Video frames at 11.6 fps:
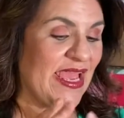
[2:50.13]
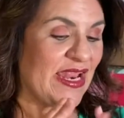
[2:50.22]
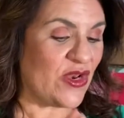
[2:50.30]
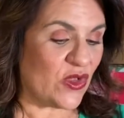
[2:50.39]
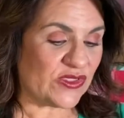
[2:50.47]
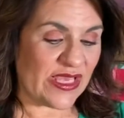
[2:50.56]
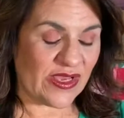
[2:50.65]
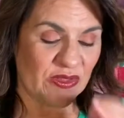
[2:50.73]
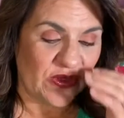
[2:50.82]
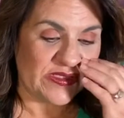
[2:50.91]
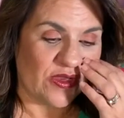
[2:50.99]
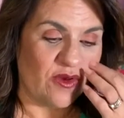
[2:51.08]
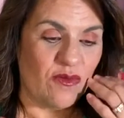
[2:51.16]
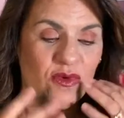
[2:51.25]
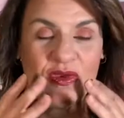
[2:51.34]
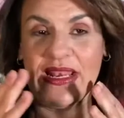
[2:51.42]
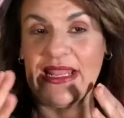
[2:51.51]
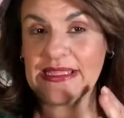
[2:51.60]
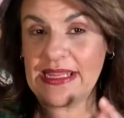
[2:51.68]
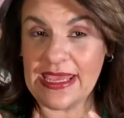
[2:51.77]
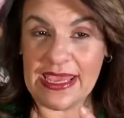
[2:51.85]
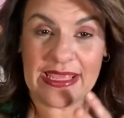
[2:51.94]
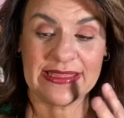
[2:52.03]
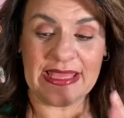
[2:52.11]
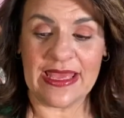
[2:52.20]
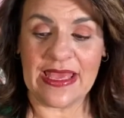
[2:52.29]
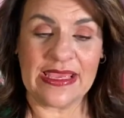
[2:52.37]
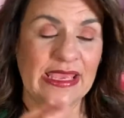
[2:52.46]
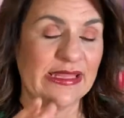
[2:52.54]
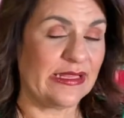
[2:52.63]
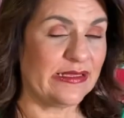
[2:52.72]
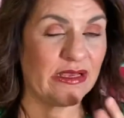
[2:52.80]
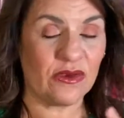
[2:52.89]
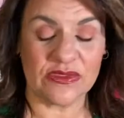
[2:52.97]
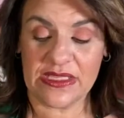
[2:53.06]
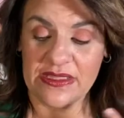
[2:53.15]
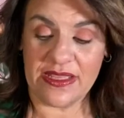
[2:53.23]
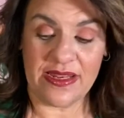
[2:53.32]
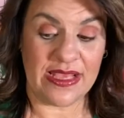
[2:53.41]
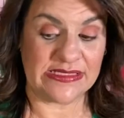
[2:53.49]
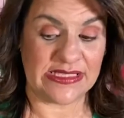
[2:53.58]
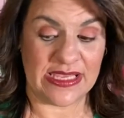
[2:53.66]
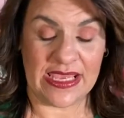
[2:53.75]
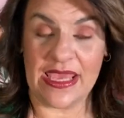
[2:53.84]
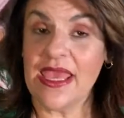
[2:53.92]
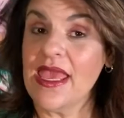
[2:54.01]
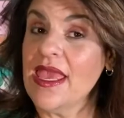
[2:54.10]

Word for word: no sé, no sé cómo es la tarjeta, qué tantas cosas tienes, así que